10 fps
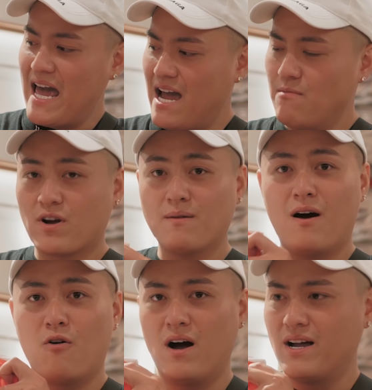lá, một cái
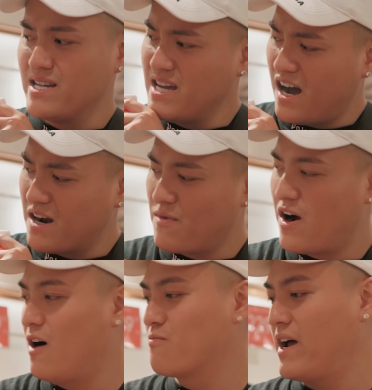màu neon màu
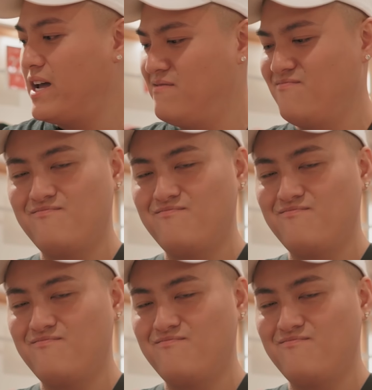hồng này,